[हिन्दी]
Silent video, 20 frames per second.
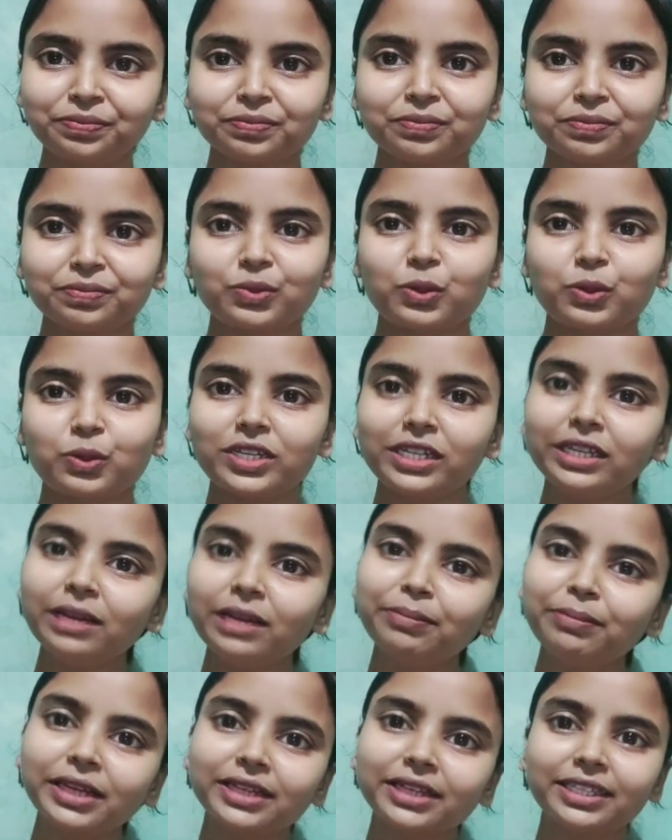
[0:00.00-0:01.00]
तो चलिए अब
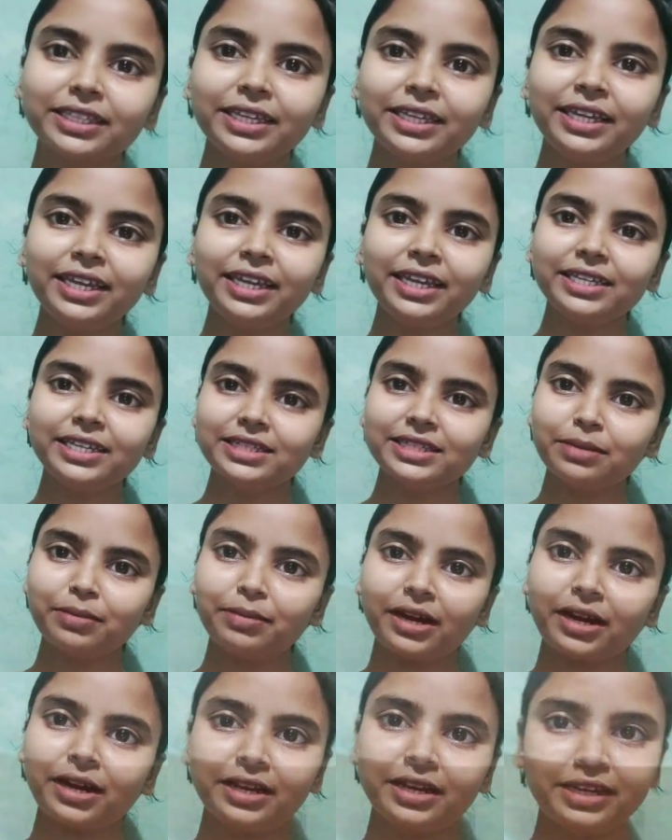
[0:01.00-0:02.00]
देखते हैं इसे
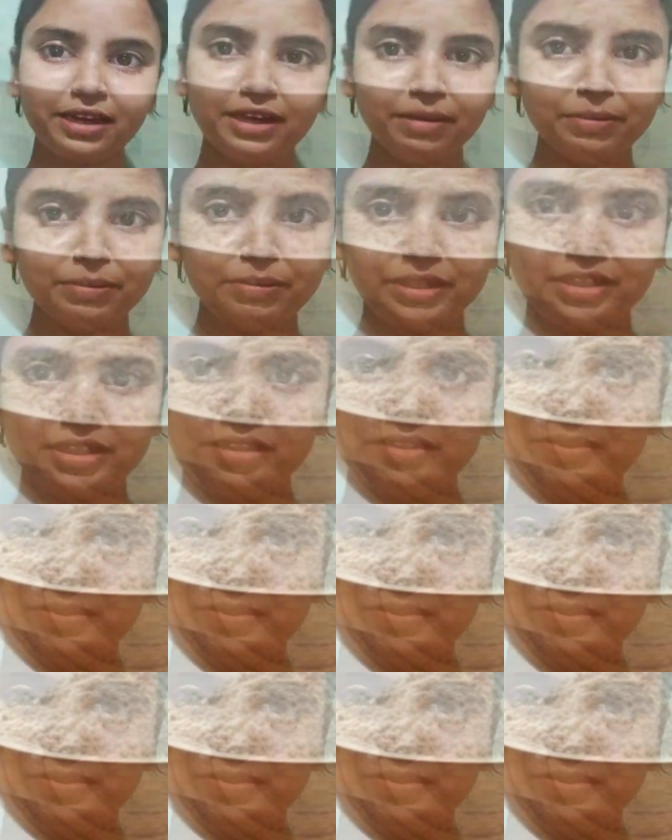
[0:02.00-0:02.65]
बनाने का विधि